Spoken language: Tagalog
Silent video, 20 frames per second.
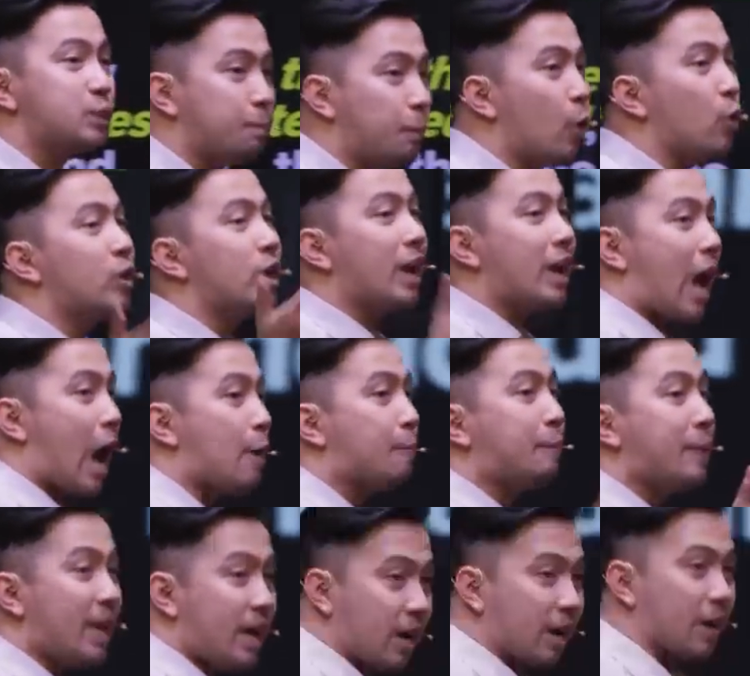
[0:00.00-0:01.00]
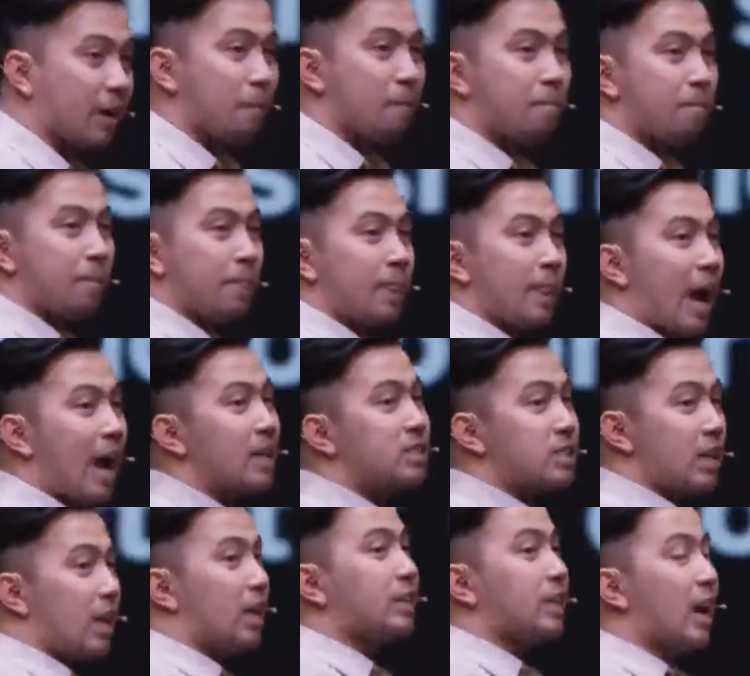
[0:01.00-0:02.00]
pong nag-appear ang
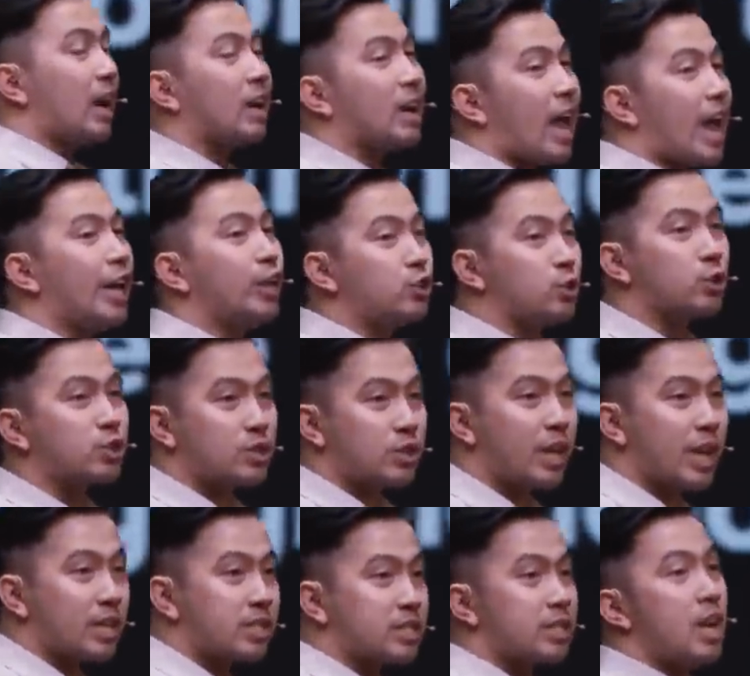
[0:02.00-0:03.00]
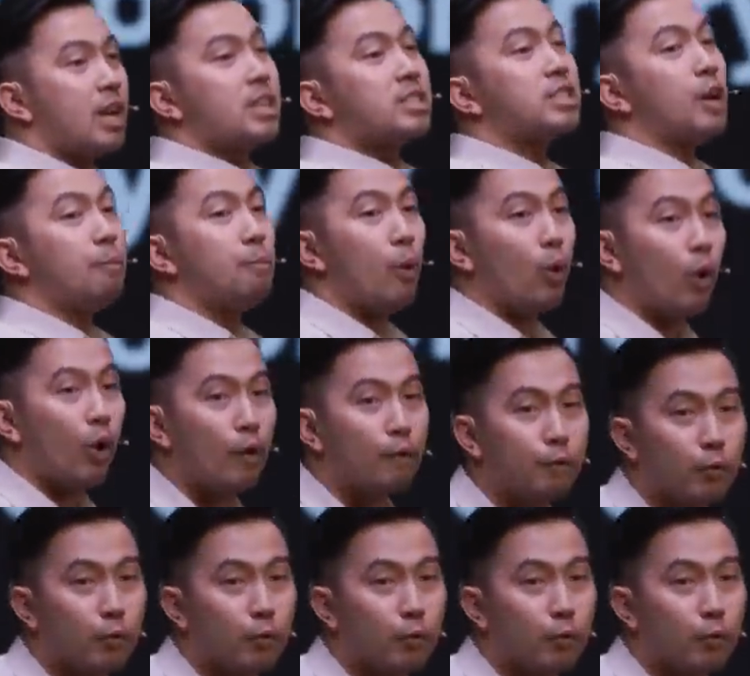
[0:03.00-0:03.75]
salitang righteousness sa book of